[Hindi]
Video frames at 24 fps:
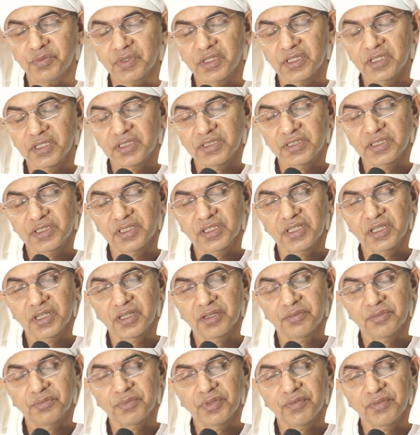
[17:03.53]
पर रिझ गया
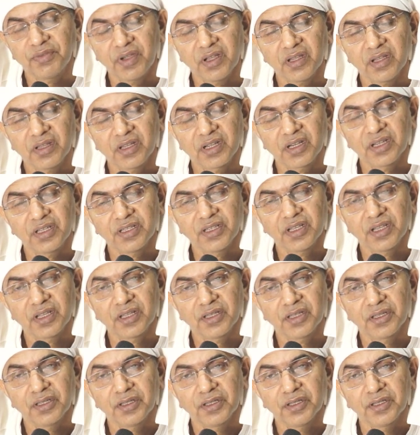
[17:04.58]
विवाह कर लिया
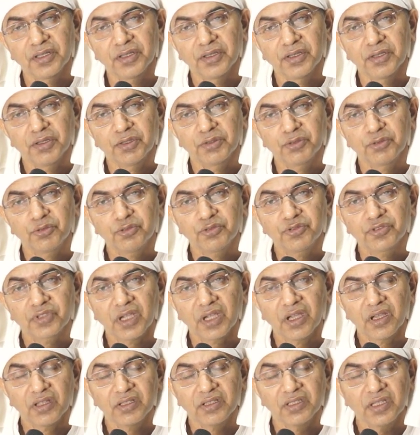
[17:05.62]
तो
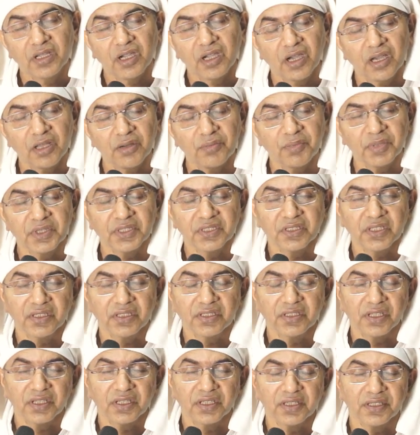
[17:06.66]
उसका अधिकार बन
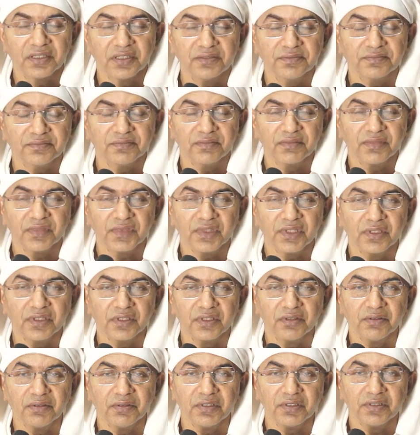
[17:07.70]
जाता है
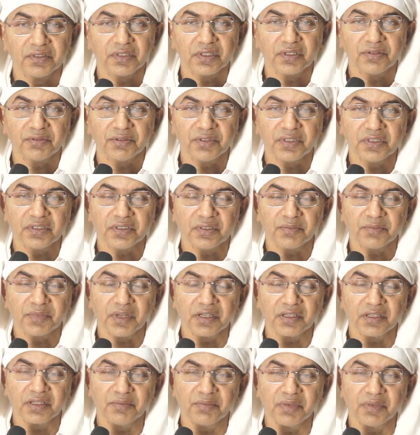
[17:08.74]
चक्रवर्ती
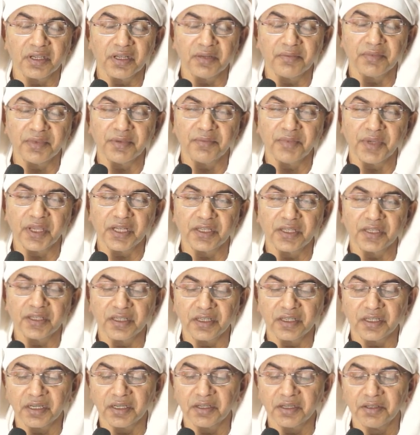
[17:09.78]
सम्राट के बगल में
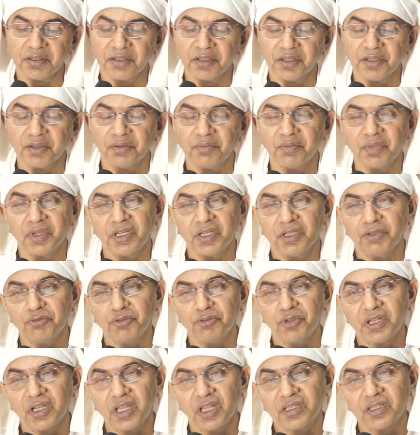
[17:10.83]
बैठने का पहले
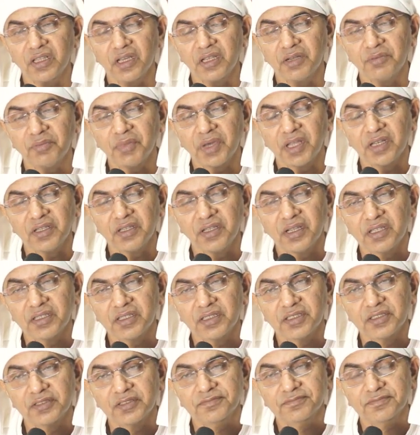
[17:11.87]
वो नादान बालिका
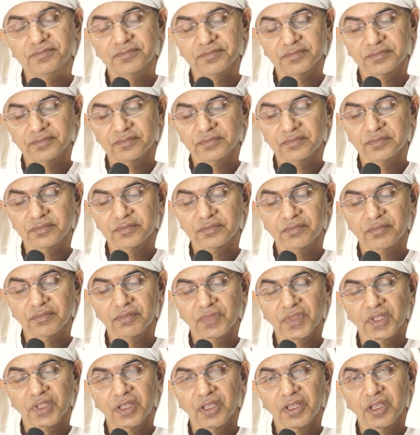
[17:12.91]
थी
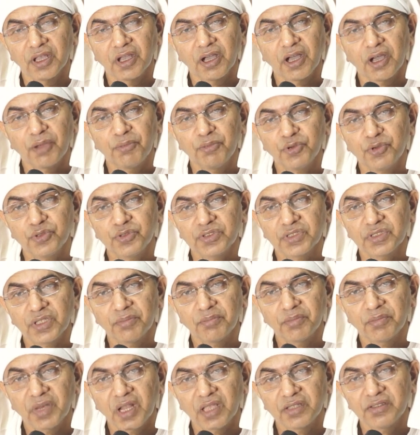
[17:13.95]
अब वो
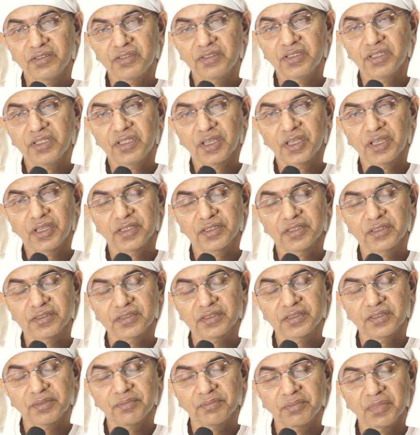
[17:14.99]
साम्राज्य है
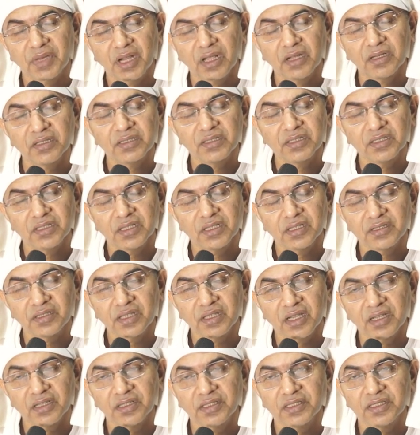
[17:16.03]
सम्राट की
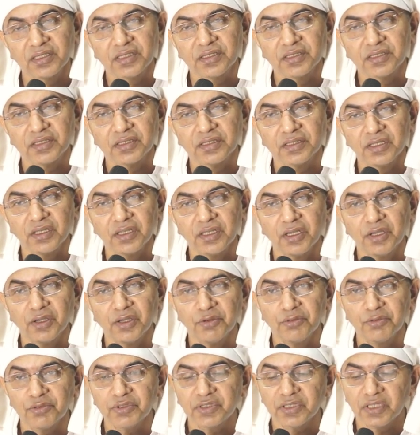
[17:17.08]
अर्थांगनी
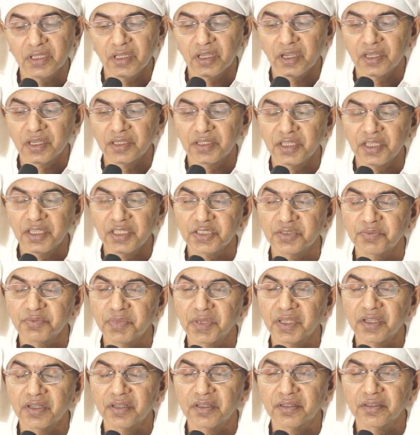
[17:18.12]
उसके आदेश
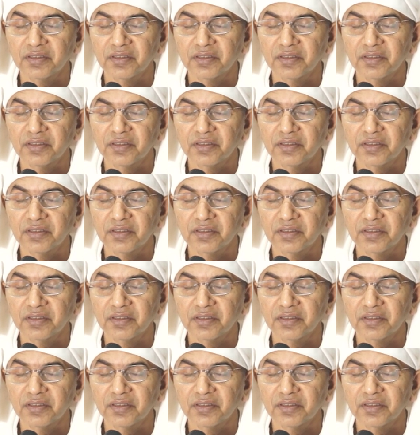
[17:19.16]
पर